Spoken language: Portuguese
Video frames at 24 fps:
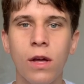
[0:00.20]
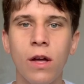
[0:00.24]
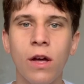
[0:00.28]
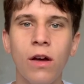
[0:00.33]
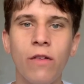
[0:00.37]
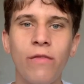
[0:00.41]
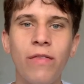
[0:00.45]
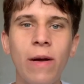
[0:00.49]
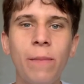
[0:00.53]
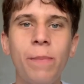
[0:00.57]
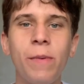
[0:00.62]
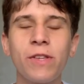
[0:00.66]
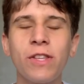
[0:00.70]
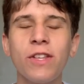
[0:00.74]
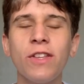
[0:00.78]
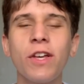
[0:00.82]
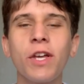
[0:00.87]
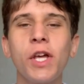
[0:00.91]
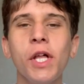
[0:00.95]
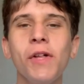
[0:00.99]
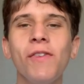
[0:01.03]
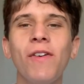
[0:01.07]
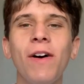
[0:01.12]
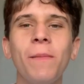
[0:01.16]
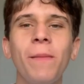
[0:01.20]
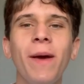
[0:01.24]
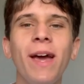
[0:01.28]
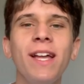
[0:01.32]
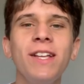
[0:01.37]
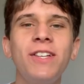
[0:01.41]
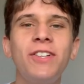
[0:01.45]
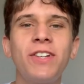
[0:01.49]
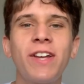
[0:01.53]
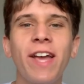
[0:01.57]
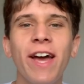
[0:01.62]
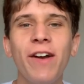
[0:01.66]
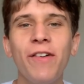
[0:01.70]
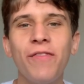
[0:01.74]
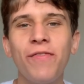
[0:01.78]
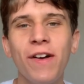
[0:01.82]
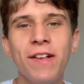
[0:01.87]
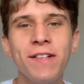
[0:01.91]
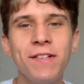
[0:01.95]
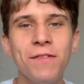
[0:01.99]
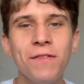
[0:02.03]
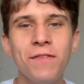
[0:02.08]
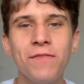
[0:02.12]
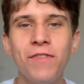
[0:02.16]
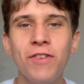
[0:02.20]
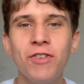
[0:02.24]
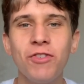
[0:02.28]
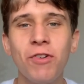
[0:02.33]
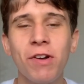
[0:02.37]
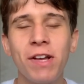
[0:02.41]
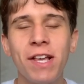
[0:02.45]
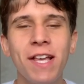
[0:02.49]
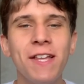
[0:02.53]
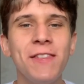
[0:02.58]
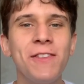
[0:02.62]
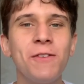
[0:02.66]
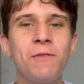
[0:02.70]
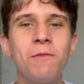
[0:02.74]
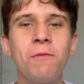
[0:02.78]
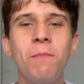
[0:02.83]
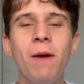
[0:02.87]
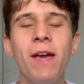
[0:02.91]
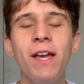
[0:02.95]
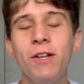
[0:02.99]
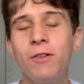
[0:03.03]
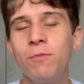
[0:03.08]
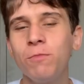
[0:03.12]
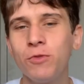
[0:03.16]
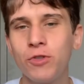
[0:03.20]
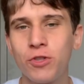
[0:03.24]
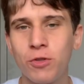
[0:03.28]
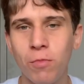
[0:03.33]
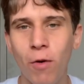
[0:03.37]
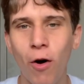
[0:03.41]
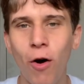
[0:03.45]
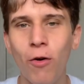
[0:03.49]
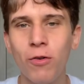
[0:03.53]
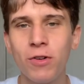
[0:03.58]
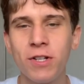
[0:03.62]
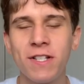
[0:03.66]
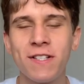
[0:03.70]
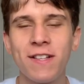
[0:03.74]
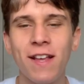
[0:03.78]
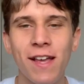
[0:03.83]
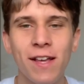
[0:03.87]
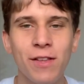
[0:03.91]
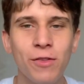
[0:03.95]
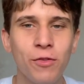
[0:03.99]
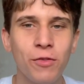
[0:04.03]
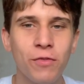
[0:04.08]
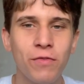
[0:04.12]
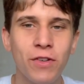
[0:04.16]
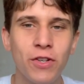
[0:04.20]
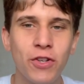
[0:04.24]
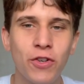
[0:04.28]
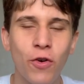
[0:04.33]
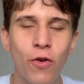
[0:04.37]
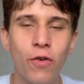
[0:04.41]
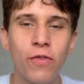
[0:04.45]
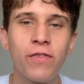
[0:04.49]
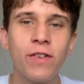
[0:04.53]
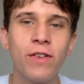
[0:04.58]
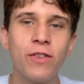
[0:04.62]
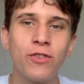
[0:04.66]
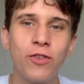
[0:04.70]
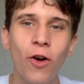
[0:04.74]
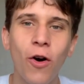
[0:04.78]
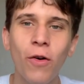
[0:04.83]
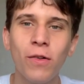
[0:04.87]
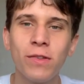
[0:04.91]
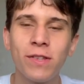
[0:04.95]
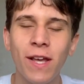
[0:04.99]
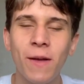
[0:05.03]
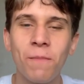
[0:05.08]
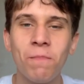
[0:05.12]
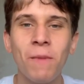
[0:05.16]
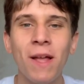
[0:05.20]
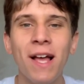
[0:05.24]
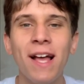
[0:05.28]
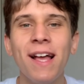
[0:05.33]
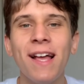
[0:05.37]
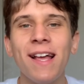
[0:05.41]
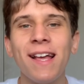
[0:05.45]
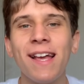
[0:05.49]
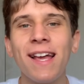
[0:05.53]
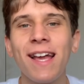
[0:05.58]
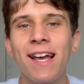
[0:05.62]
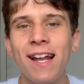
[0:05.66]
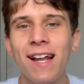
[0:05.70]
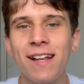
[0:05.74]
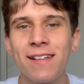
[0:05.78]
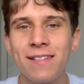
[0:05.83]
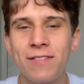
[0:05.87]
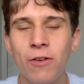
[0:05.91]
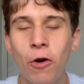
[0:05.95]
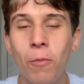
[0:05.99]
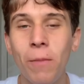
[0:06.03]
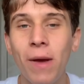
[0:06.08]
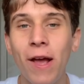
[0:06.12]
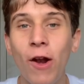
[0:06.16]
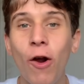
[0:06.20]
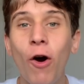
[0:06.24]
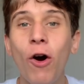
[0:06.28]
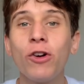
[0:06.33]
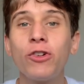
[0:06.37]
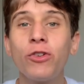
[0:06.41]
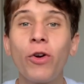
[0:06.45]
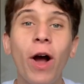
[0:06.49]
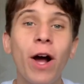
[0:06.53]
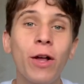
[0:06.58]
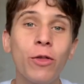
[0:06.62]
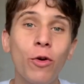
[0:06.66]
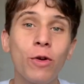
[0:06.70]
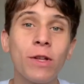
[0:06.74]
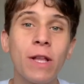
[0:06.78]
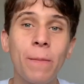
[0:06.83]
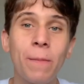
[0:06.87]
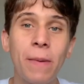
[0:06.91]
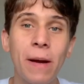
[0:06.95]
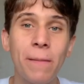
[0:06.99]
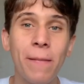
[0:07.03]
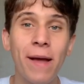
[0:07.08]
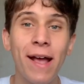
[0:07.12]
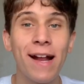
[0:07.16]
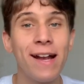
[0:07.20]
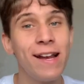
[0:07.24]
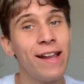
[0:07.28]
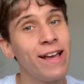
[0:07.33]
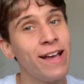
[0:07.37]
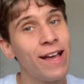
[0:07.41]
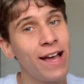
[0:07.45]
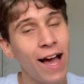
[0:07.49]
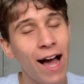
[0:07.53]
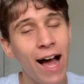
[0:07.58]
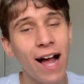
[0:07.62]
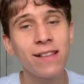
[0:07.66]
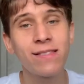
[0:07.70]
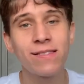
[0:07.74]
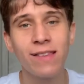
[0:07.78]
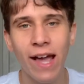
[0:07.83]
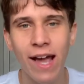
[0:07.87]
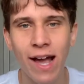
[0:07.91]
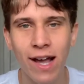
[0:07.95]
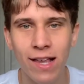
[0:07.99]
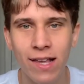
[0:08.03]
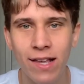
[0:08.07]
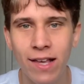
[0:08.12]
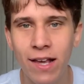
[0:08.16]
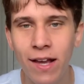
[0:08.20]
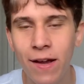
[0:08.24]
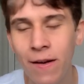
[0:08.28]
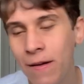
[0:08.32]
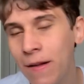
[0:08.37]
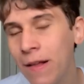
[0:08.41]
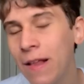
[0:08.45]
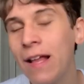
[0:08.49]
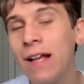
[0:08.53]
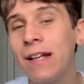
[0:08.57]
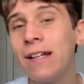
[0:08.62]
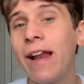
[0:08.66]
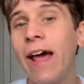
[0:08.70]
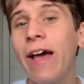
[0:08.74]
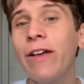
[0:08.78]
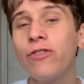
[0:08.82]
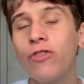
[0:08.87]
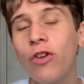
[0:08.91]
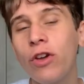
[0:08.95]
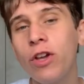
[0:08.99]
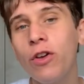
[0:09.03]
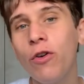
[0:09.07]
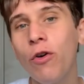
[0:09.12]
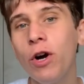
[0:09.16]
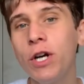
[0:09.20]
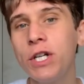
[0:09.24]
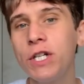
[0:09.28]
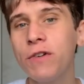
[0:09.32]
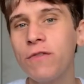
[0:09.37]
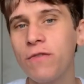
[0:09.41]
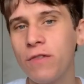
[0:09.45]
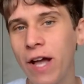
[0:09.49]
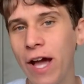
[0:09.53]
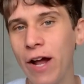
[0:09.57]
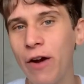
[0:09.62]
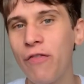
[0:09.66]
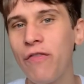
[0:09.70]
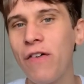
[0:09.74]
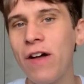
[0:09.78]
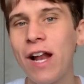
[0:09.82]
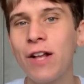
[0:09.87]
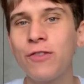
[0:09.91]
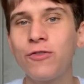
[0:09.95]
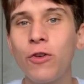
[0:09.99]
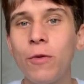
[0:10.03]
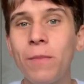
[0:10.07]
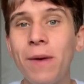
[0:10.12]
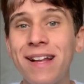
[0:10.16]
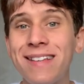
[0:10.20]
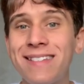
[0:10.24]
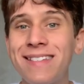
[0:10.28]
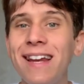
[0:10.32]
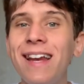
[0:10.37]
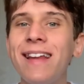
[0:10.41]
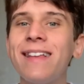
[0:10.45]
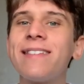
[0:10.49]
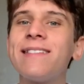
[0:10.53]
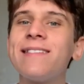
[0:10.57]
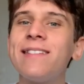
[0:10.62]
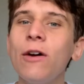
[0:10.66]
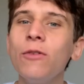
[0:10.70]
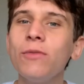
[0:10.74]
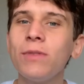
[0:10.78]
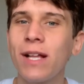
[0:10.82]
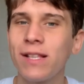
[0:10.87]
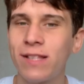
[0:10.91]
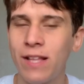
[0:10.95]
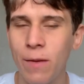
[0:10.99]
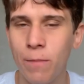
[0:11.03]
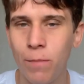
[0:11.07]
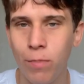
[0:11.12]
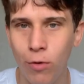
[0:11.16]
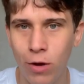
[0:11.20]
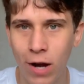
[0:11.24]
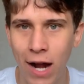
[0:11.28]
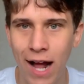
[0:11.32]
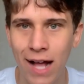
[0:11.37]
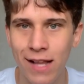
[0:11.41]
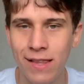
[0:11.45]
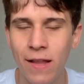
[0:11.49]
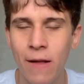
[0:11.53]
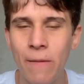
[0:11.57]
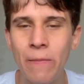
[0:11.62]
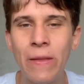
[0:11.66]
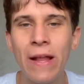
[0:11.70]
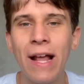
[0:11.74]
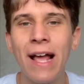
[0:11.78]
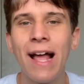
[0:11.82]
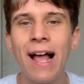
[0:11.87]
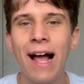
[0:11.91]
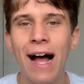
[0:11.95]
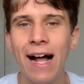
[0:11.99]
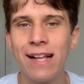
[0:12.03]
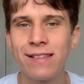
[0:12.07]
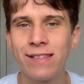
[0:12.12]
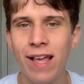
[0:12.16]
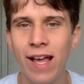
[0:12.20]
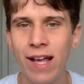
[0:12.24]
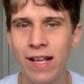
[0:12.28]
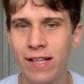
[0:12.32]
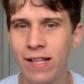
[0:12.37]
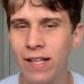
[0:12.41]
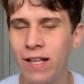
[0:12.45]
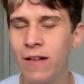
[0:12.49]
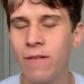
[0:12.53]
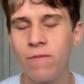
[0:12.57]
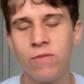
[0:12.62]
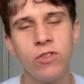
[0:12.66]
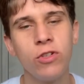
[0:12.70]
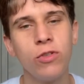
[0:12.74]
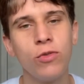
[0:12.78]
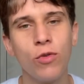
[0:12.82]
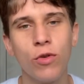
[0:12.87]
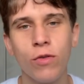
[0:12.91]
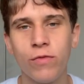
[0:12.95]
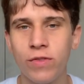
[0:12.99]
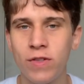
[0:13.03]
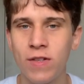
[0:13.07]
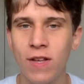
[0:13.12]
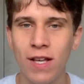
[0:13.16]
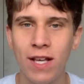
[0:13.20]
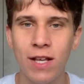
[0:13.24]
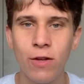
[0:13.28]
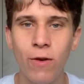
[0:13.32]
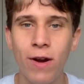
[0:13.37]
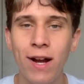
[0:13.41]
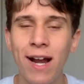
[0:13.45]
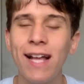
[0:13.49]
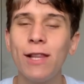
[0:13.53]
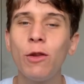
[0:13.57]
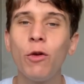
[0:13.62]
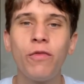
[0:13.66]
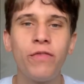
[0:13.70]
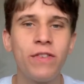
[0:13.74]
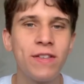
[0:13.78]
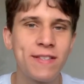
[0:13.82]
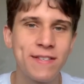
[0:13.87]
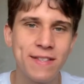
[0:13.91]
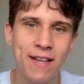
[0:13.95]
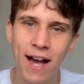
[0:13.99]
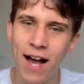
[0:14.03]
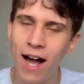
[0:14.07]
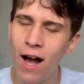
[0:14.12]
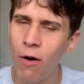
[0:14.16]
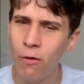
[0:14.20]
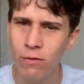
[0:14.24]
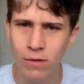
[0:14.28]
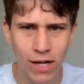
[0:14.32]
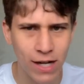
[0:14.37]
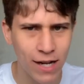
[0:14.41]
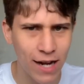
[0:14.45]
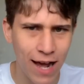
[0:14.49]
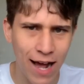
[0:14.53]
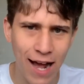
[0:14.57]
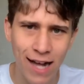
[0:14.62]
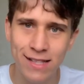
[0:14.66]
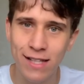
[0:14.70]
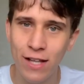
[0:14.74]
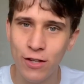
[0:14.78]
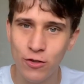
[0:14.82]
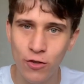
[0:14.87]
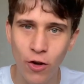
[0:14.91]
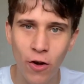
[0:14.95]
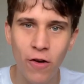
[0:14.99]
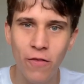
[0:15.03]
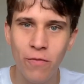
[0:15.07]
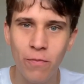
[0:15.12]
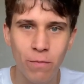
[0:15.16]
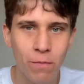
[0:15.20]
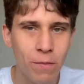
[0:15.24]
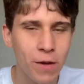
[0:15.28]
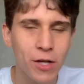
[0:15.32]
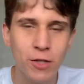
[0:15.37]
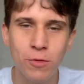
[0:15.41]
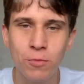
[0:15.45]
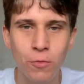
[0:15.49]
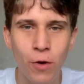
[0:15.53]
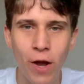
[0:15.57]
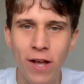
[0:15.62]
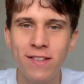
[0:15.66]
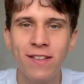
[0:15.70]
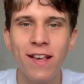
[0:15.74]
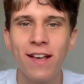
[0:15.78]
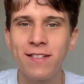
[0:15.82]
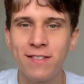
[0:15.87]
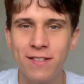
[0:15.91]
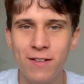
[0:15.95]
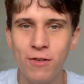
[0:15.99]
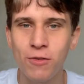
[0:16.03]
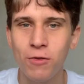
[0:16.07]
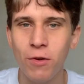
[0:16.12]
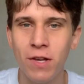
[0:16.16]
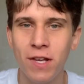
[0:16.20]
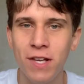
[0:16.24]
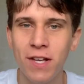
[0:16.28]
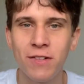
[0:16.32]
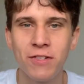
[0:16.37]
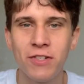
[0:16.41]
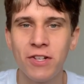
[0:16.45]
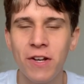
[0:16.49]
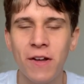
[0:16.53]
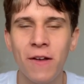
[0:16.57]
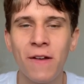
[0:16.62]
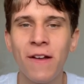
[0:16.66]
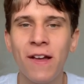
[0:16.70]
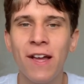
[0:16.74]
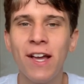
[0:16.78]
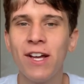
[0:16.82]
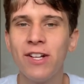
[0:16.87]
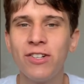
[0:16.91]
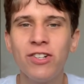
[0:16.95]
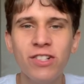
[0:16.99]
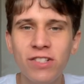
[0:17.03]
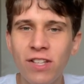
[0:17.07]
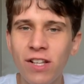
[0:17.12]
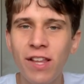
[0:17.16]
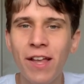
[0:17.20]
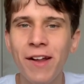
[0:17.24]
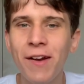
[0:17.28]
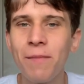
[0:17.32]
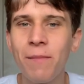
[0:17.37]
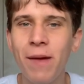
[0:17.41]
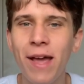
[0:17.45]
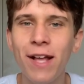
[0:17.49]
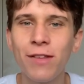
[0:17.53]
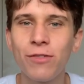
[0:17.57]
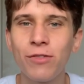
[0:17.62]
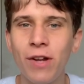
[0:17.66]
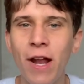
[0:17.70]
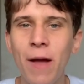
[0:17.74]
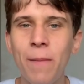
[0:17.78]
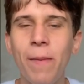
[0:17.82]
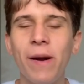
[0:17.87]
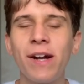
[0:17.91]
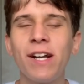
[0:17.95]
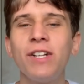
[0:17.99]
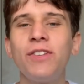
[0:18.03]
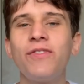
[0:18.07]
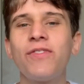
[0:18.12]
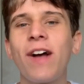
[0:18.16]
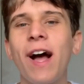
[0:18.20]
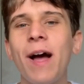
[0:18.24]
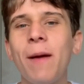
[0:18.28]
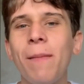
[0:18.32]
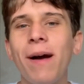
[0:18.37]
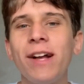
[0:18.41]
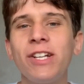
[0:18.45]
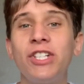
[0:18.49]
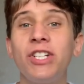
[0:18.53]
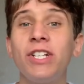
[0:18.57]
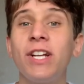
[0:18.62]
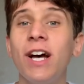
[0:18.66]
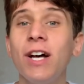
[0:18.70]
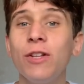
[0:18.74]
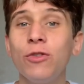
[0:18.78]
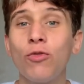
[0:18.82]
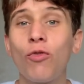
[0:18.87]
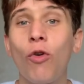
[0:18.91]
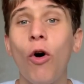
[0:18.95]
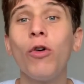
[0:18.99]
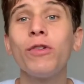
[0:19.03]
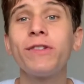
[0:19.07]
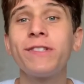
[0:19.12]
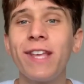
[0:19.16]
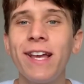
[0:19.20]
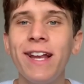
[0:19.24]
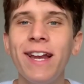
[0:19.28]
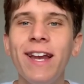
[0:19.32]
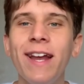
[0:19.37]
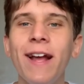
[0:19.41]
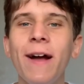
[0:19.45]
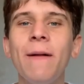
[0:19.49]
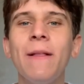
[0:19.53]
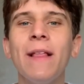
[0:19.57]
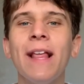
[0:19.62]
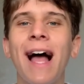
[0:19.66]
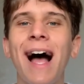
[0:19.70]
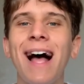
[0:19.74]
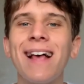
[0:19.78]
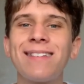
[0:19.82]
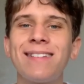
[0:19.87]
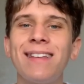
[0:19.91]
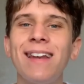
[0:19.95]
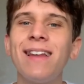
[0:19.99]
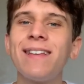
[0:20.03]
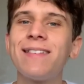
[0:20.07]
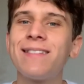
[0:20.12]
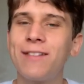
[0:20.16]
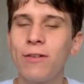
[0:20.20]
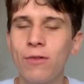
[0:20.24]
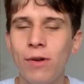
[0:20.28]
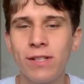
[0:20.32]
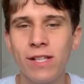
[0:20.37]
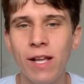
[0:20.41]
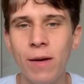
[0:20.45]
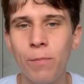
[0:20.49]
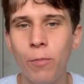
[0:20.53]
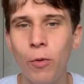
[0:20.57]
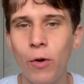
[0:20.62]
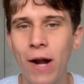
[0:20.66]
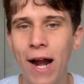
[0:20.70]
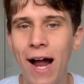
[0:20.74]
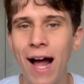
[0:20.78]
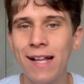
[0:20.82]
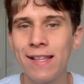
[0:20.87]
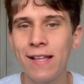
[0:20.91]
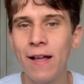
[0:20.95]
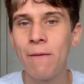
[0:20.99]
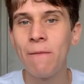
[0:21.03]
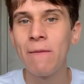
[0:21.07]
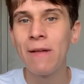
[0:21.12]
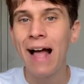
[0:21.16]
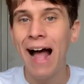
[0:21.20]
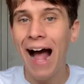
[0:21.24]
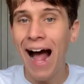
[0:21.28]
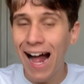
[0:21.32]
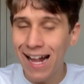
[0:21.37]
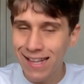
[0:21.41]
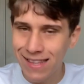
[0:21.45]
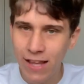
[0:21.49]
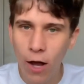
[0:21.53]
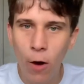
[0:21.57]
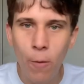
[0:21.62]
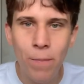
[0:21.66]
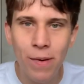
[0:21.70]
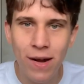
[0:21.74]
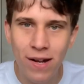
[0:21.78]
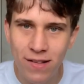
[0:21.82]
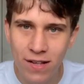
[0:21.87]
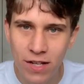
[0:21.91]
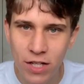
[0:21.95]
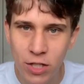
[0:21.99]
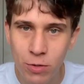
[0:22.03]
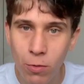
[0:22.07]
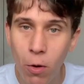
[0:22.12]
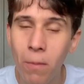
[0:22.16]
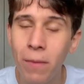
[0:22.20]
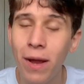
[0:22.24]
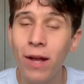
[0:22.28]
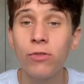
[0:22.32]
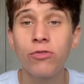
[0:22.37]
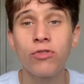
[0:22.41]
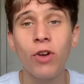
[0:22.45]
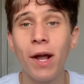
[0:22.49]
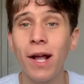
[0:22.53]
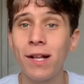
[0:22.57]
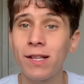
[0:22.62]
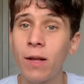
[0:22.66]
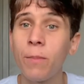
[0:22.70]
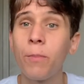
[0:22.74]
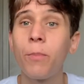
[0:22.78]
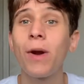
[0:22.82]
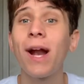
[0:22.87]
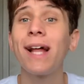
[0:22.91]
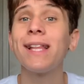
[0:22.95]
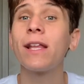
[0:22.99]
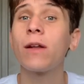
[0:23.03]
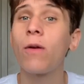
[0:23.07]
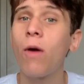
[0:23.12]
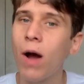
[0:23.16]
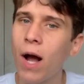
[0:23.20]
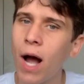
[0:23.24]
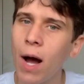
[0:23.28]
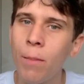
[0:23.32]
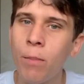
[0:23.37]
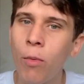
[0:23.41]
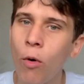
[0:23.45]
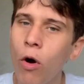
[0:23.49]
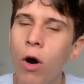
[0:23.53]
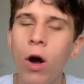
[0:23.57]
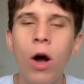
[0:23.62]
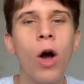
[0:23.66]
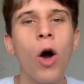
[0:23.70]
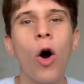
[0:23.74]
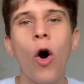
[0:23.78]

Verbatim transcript: Fala pessoal aqui novamente, quero fazer um vídeo aqui nos mesmos moldes aí do vídeo que eu fiz ontem em relação ao melhor jogador da Premier League até aqui, né? Só que hoje quero falar sobre a seleção da temporada até aqui. De novo, isso aqui não é nada oficial nem nada, é só mesmo um exercício aqui de, de entretenimento, né? Pra gente ficar imaginando qual seria a seleção da temporada até o presente momento, já que a temporada não acabou.